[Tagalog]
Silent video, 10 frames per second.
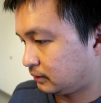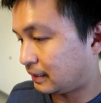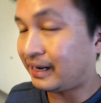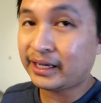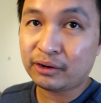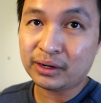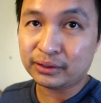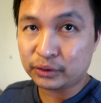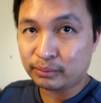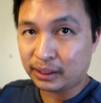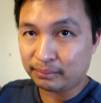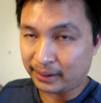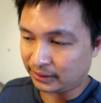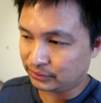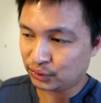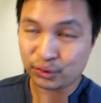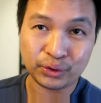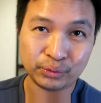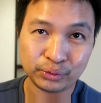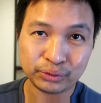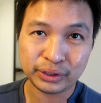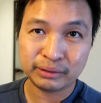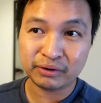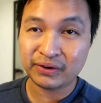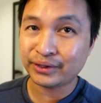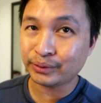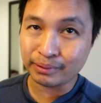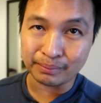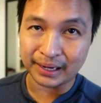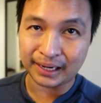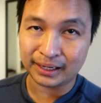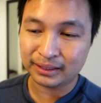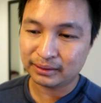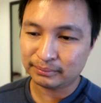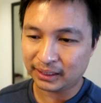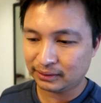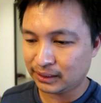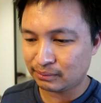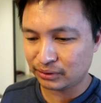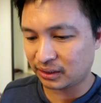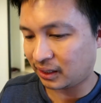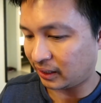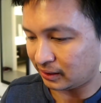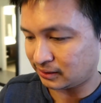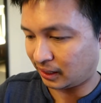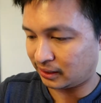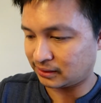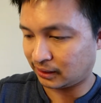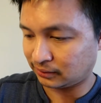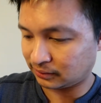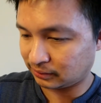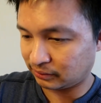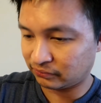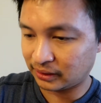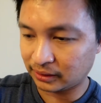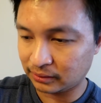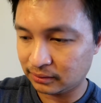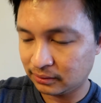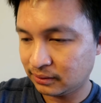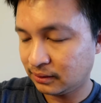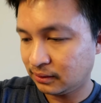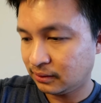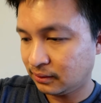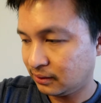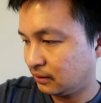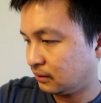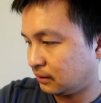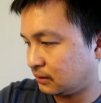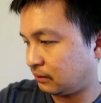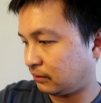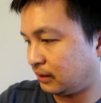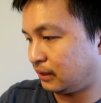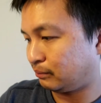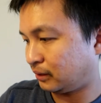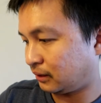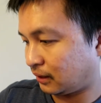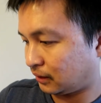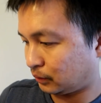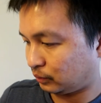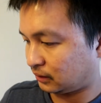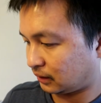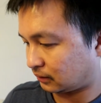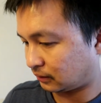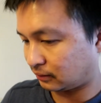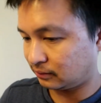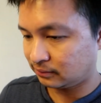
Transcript: Lalagay ko lang to mga besh. So, ibablog ko ba ba? Parang hindi naman siya ka-exciting i-vlog. Kasi yun naman ang gagawin natin.